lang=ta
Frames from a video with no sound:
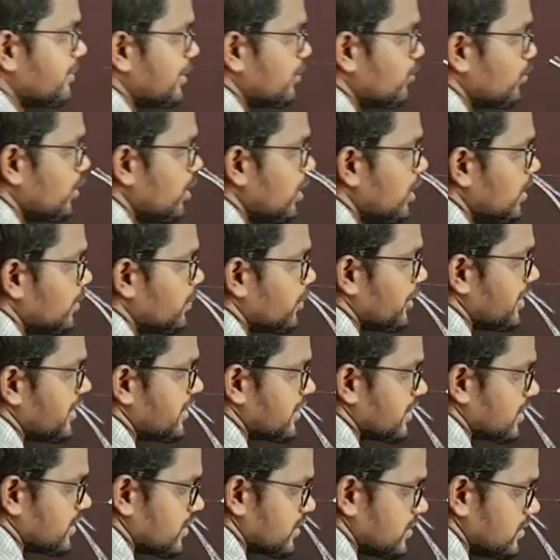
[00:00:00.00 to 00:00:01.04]
இப்படி உள்ளே
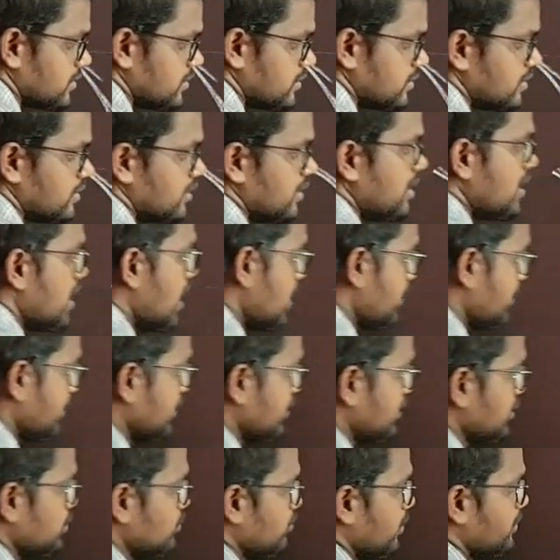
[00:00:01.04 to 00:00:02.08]
போயிட்டுருக்கு அப்போ
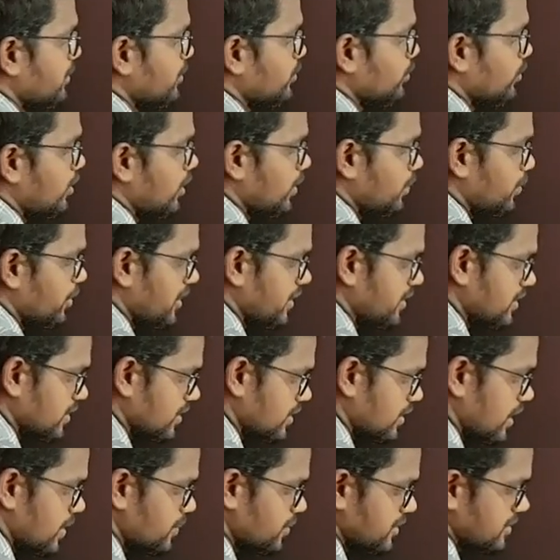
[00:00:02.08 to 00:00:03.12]
எனக்கு இதுவும் அப்படி உள்ளே
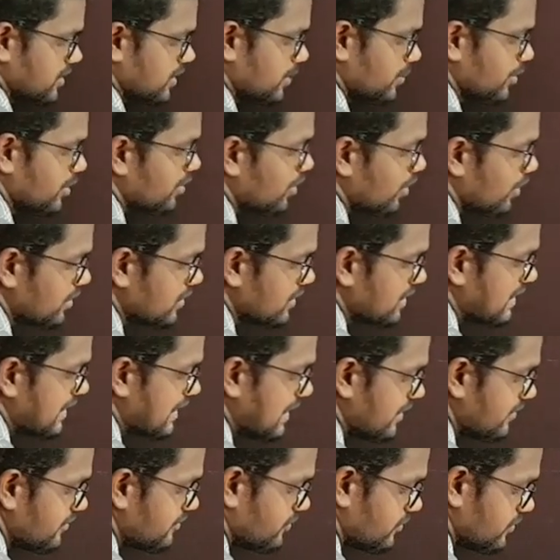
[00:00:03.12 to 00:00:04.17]
போயிட்டுருக்கு அப்போ இதை நம்ம
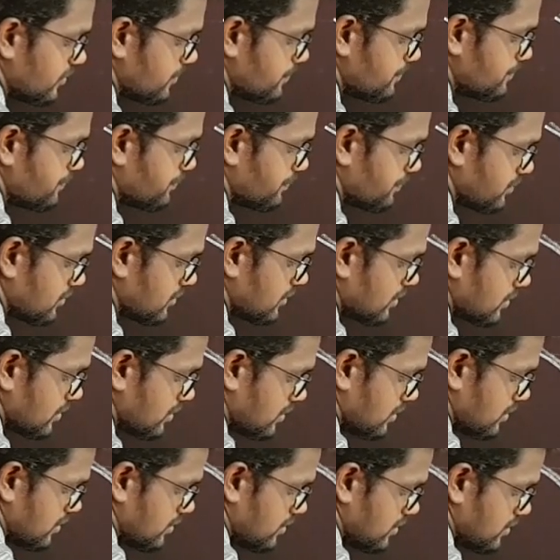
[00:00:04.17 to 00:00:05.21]
கான்கேவ்
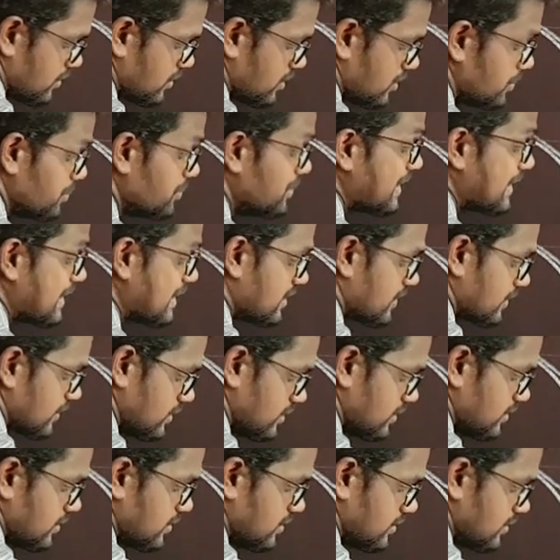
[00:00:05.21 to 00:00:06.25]
மிரர்
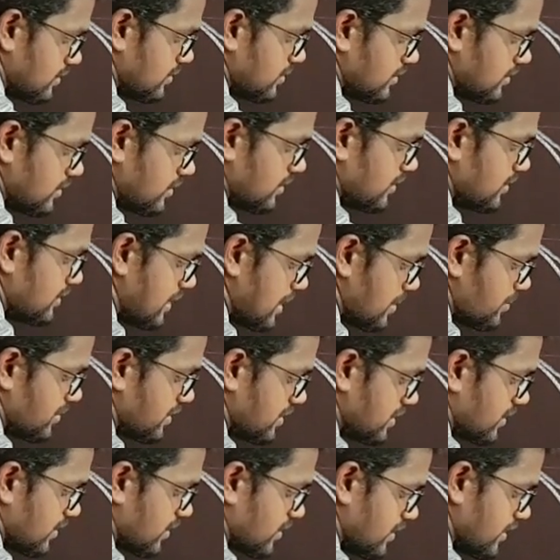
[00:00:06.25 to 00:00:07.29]
ஏன்
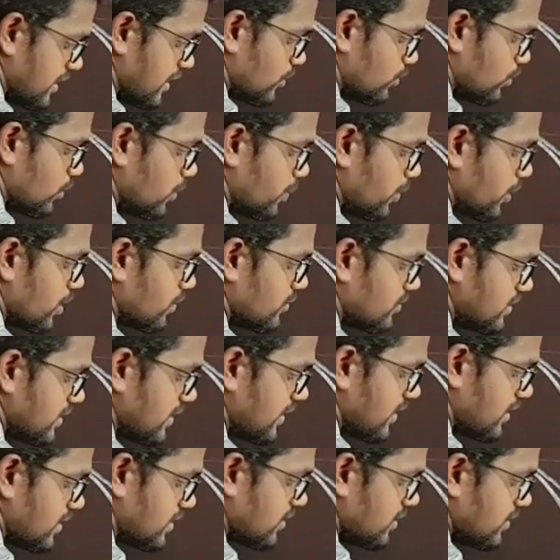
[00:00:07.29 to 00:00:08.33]
மிரர் ஏன்னா ஒரு பக்கம்
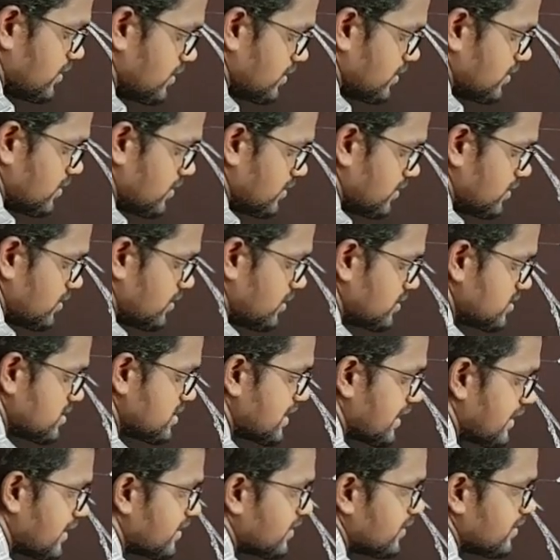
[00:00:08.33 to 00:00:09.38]
வந்து எனக்கு
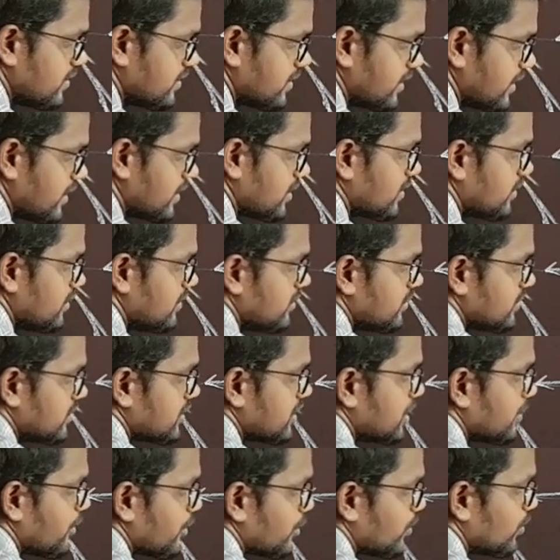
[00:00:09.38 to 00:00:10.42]
ஷேடட் எனக்கு
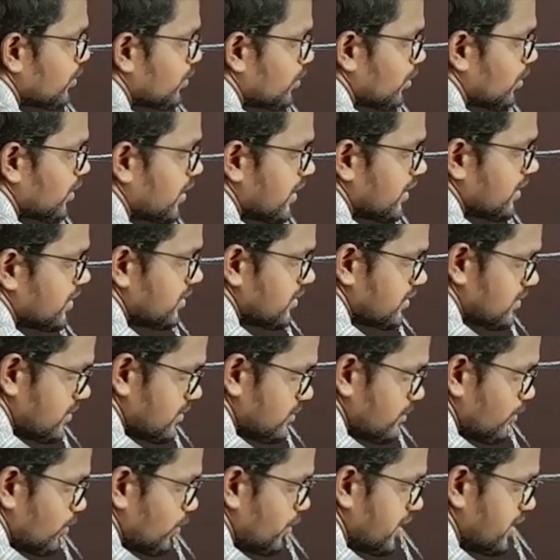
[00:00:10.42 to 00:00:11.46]
இந்த பக்கம் கொகை
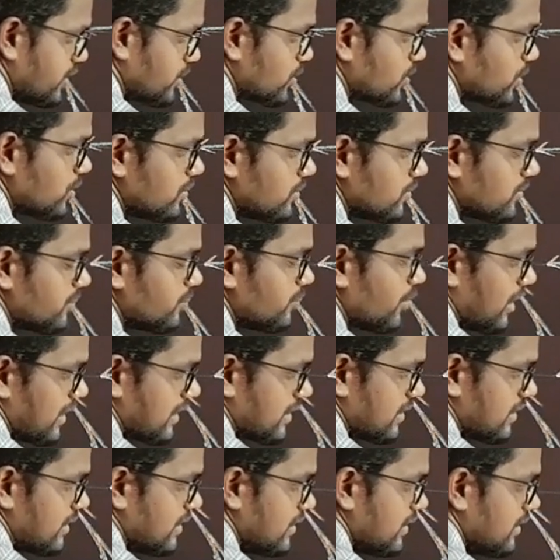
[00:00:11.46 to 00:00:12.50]
மூடி இருக்கும்
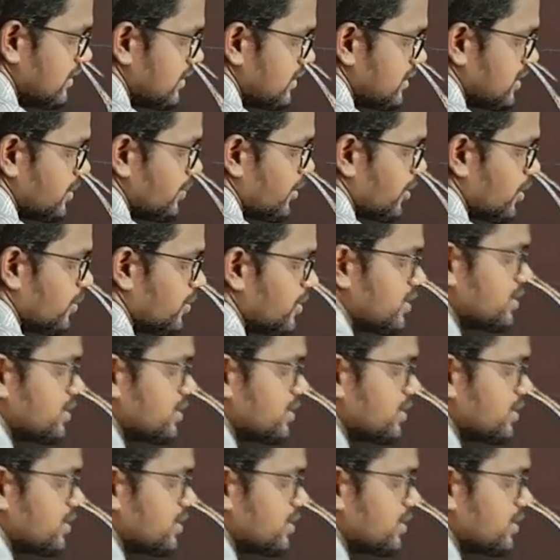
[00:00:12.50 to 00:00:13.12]
பாறை இந்த பக்கம்